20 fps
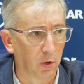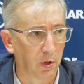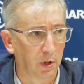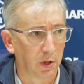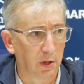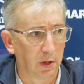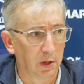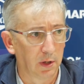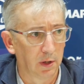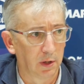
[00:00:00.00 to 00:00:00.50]

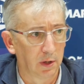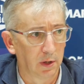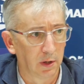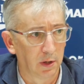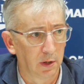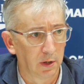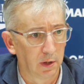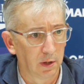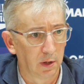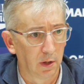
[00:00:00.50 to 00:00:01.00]

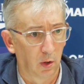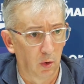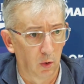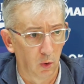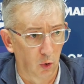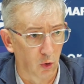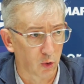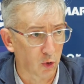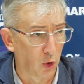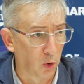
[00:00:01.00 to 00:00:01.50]
Y, o
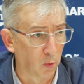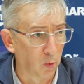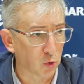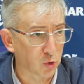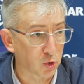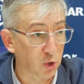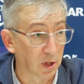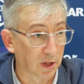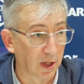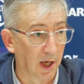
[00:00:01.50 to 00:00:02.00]
los
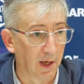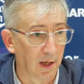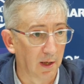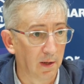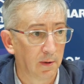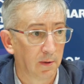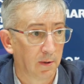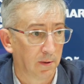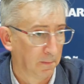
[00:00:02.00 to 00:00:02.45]
robos y tal.